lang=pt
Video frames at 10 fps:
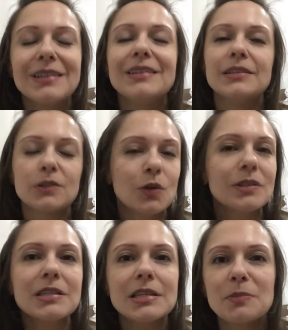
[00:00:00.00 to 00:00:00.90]
em
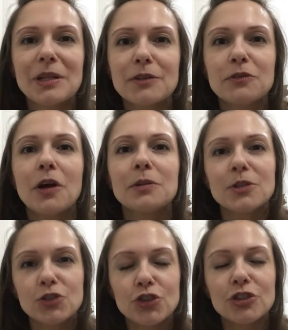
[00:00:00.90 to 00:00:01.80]
todas as plataformas
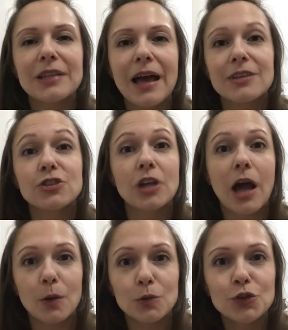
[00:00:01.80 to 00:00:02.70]
digitais de
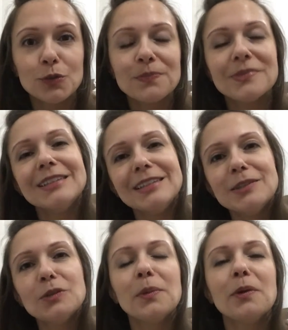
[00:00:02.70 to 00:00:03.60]
áudio e
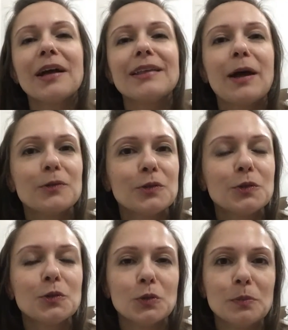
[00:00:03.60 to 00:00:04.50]
no meu canal do
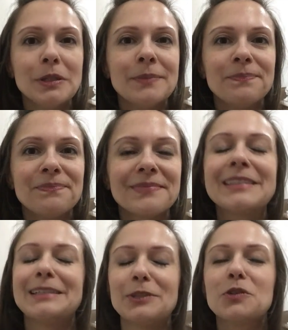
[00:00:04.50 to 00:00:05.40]
YouTube.
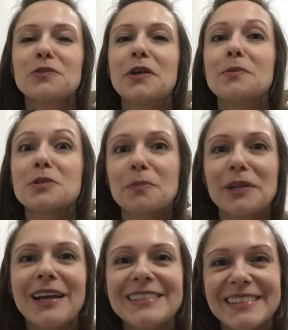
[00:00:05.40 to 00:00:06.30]
Nos vemos por
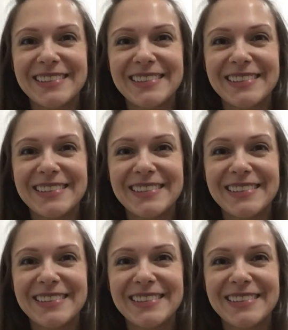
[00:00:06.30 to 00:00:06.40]
aí.